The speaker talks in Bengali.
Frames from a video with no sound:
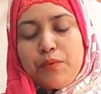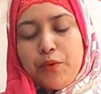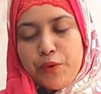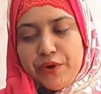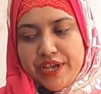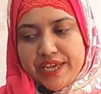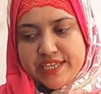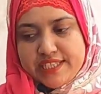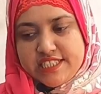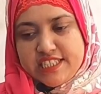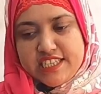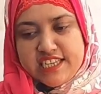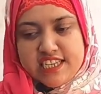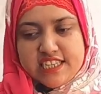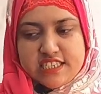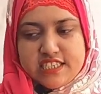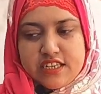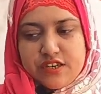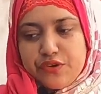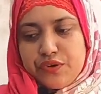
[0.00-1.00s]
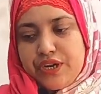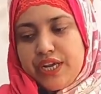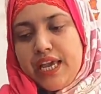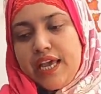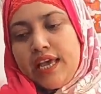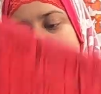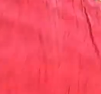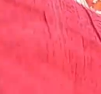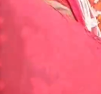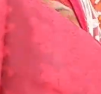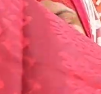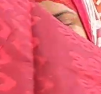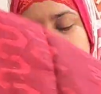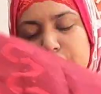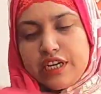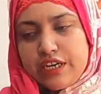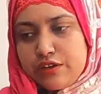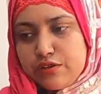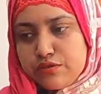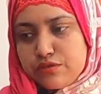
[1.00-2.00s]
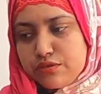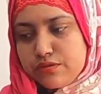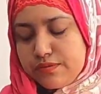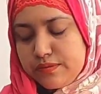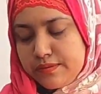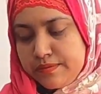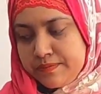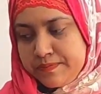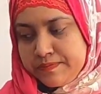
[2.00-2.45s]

পরেইছেন আশা করি যদিও এখনও